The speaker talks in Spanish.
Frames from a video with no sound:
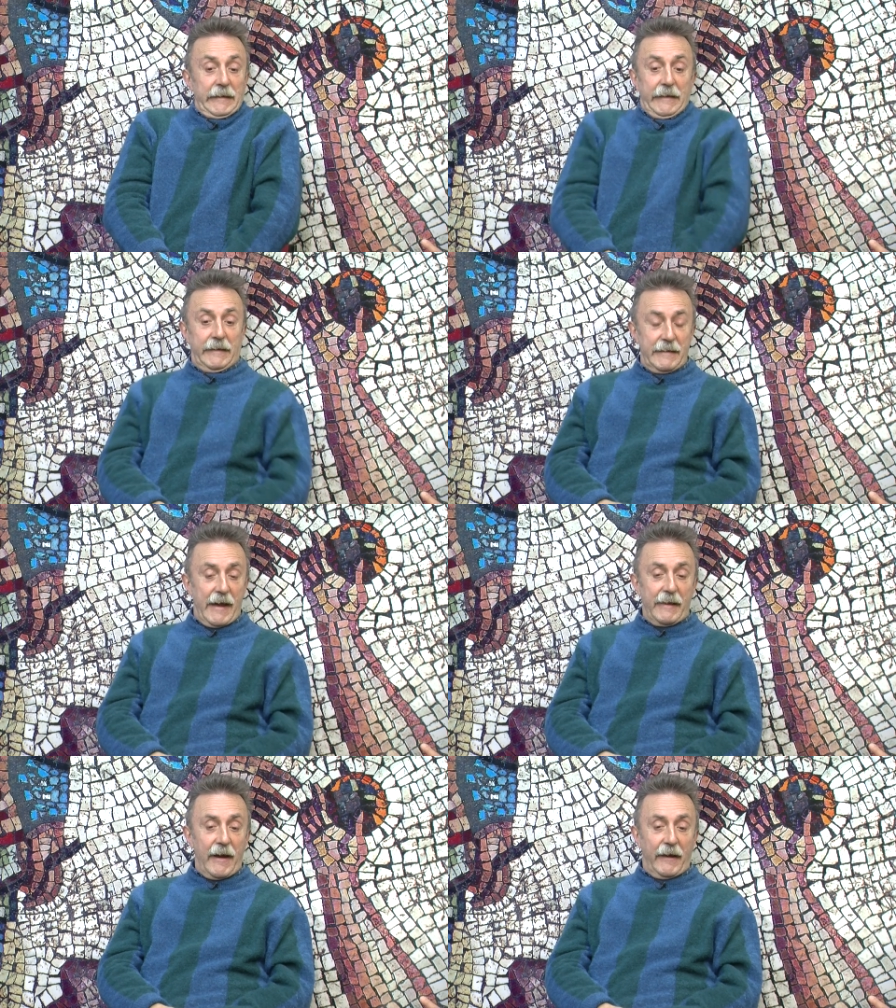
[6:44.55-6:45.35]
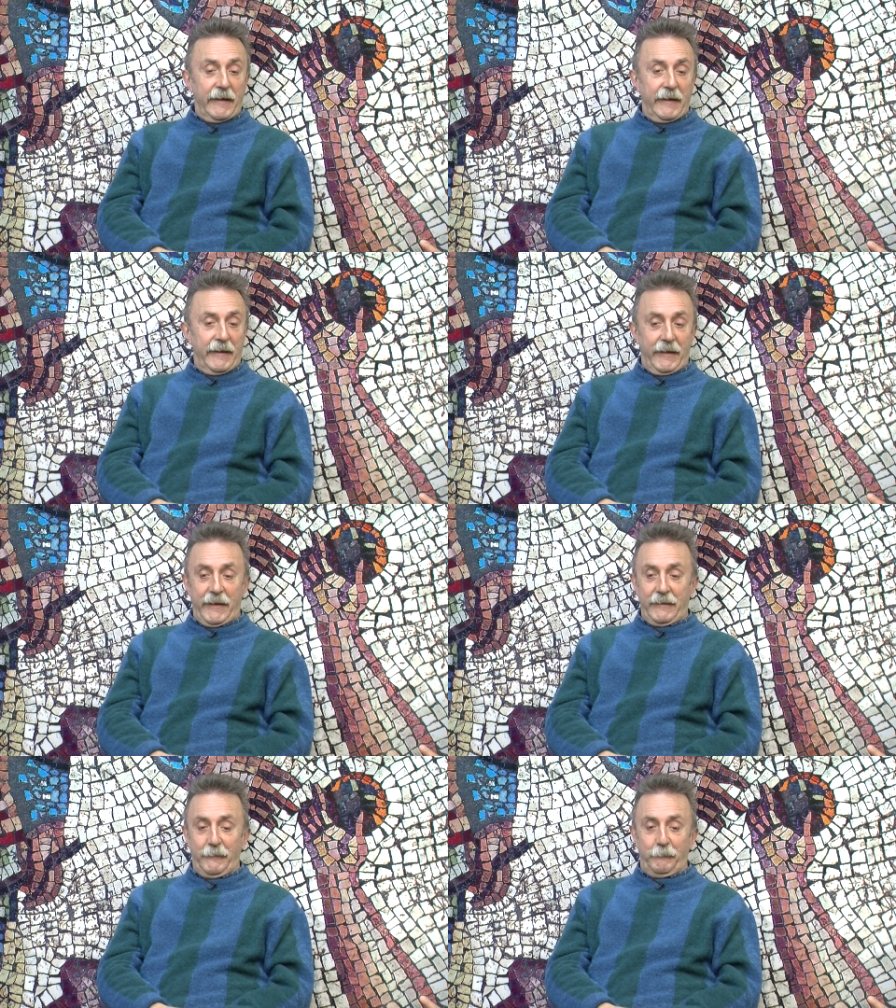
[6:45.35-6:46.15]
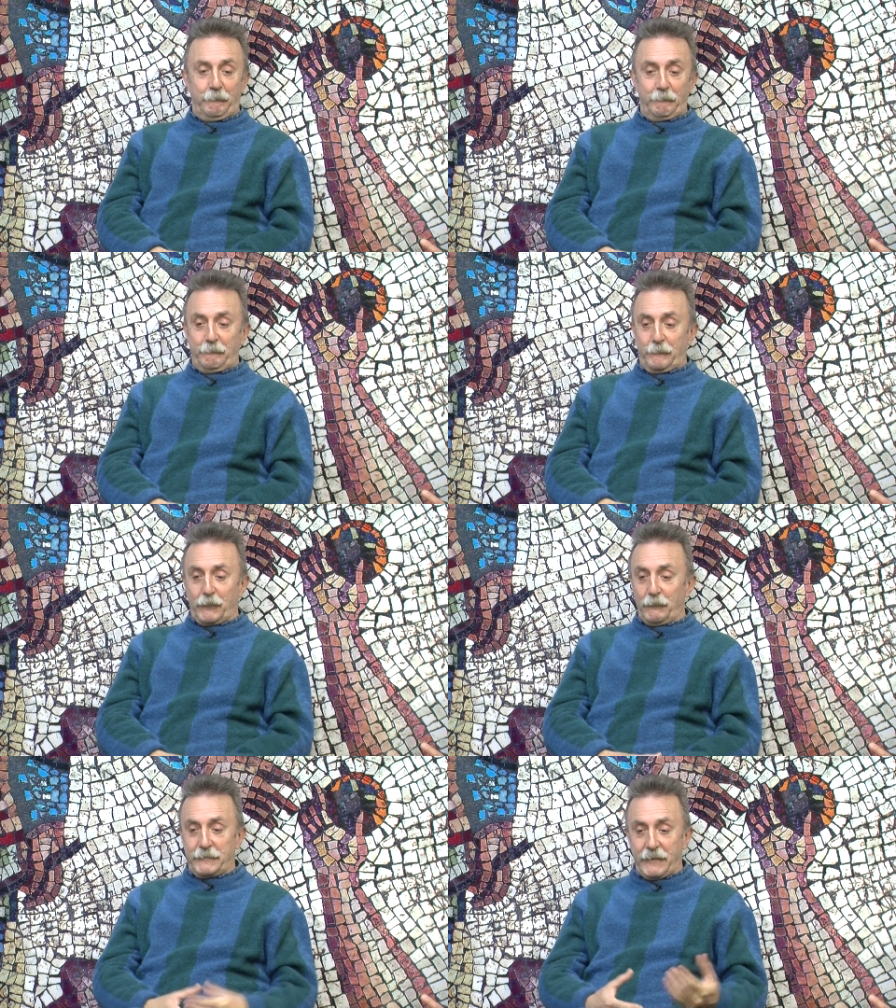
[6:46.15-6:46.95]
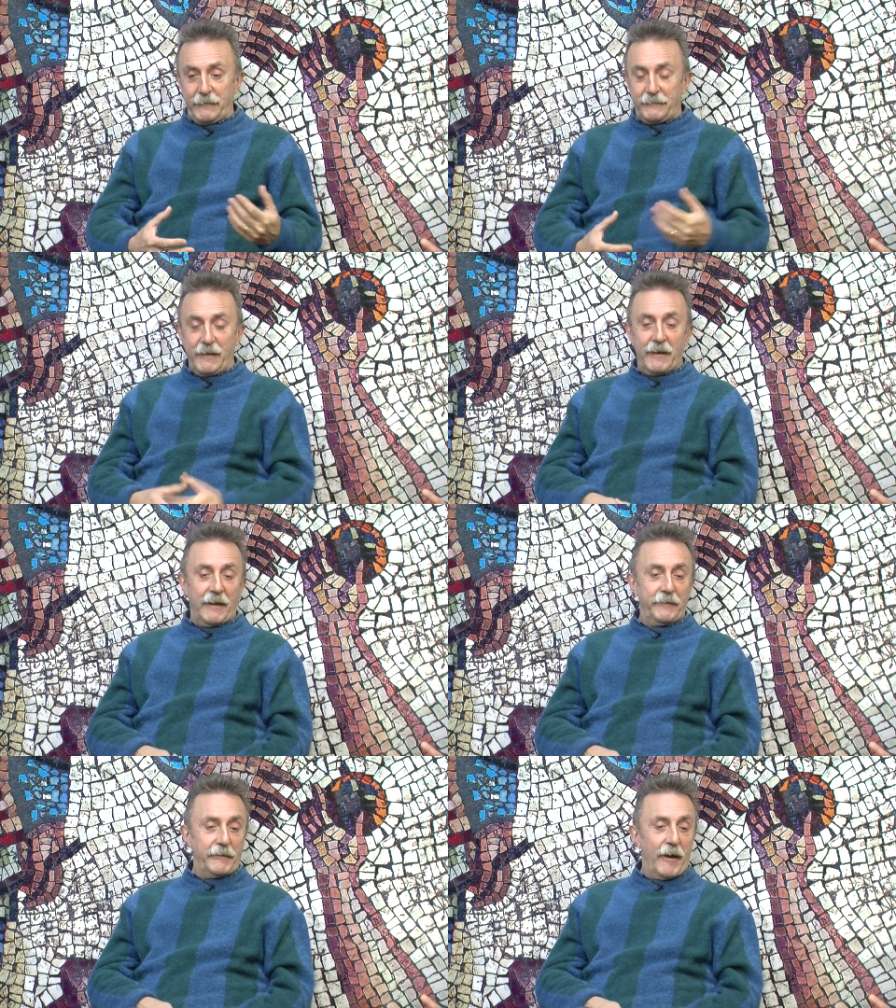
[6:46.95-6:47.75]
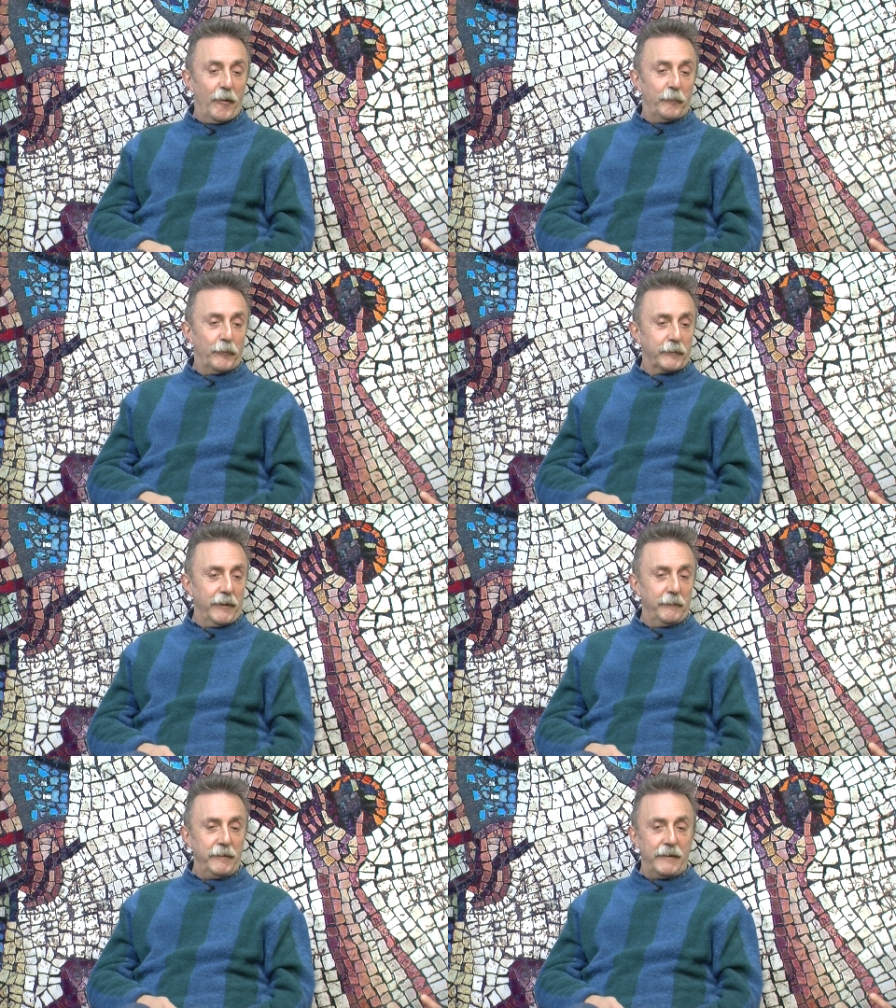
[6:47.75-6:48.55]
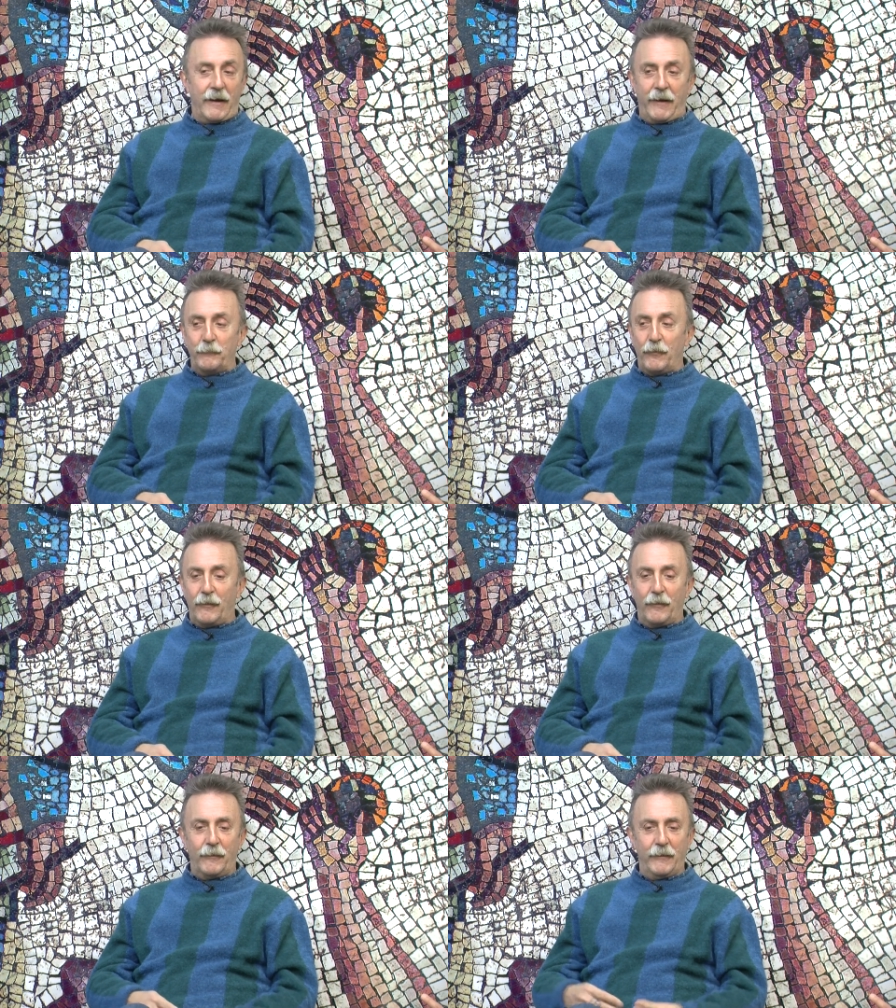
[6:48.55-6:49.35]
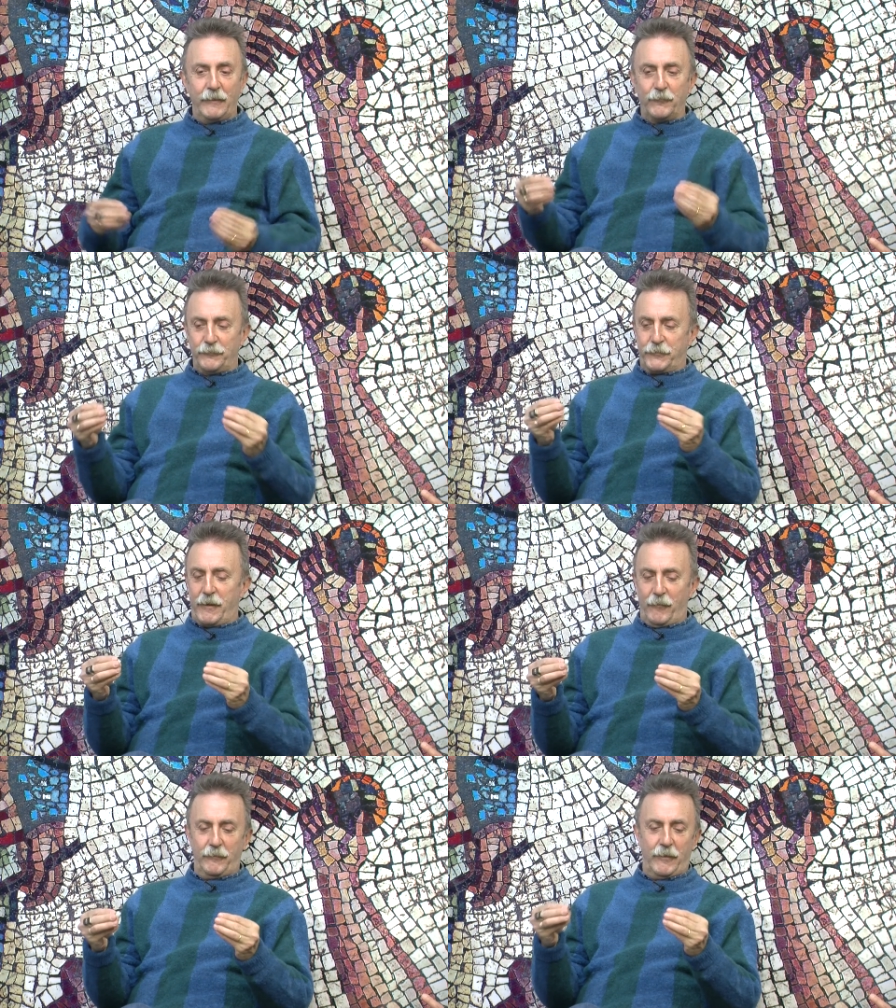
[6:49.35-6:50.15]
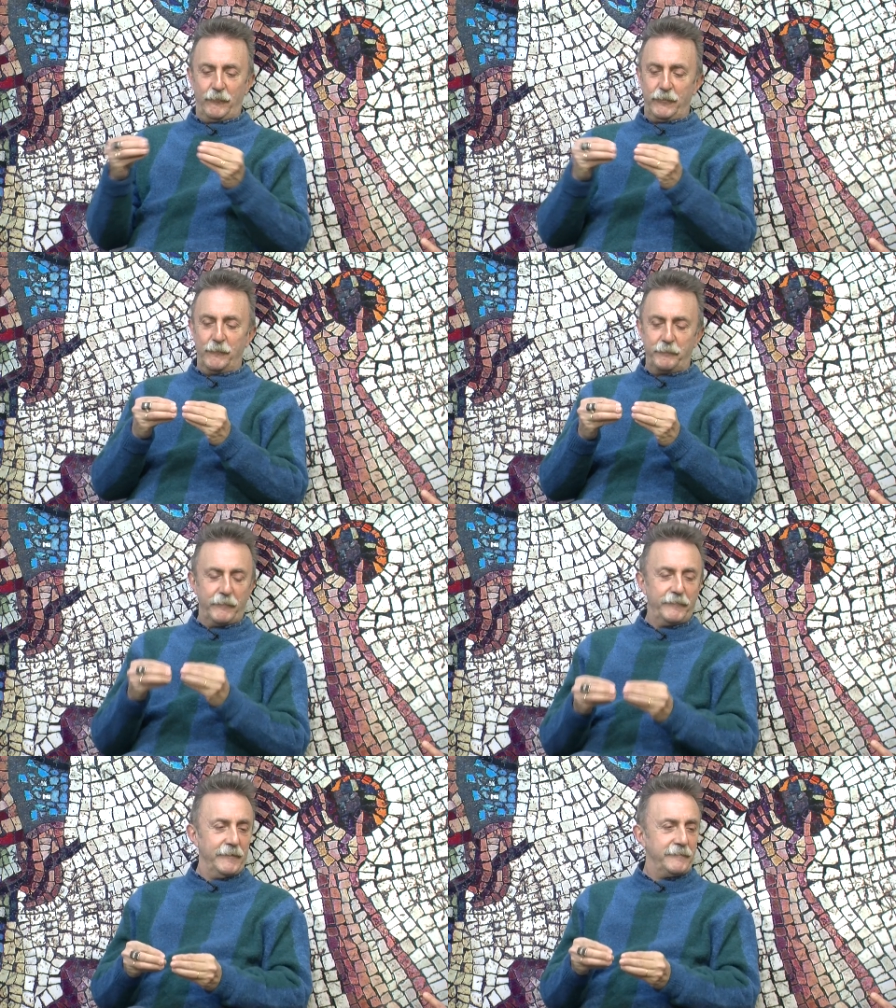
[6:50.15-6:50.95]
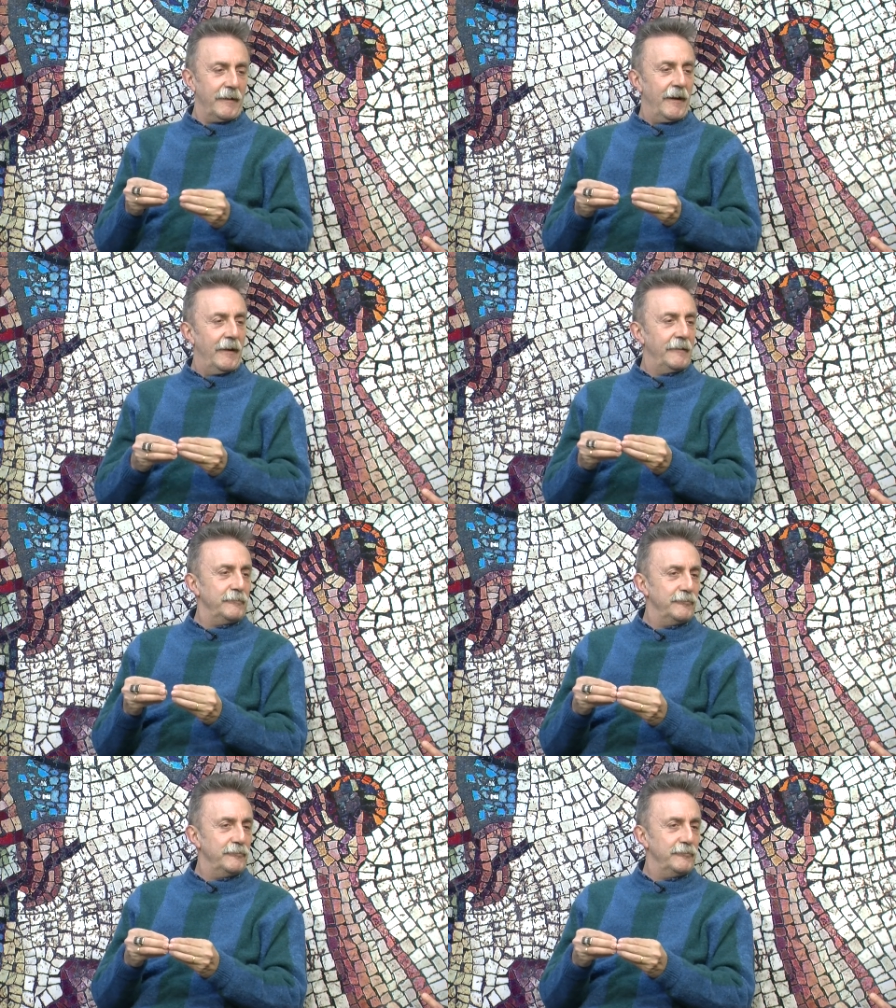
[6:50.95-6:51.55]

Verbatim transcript: Y nada, y mm, como te decía, encantado porque mira, hemos encontrado la unión perfecta,